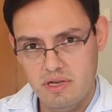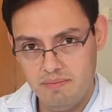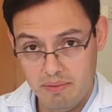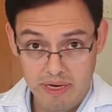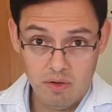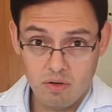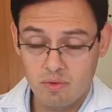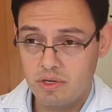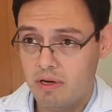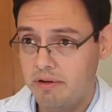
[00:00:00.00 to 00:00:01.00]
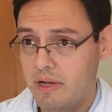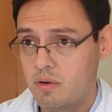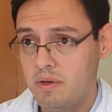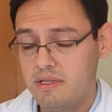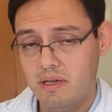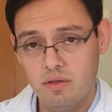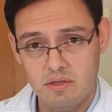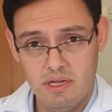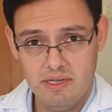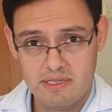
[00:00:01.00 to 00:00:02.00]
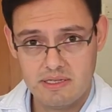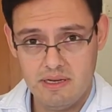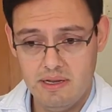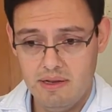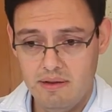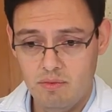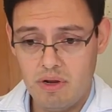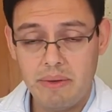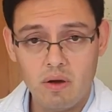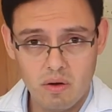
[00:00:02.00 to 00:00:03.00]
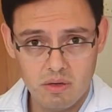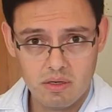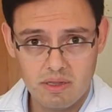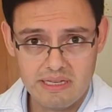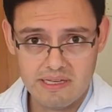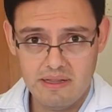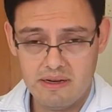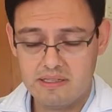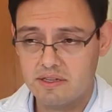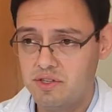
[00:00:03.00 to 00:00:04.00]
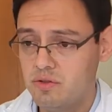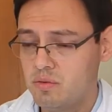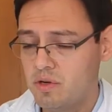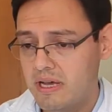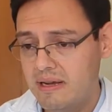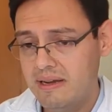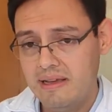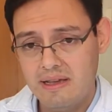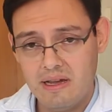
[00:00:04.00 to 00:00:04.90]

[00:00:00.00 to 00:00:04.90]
El primero, como yo le había comentado, es eh, una mejor tasa de resección tumoral,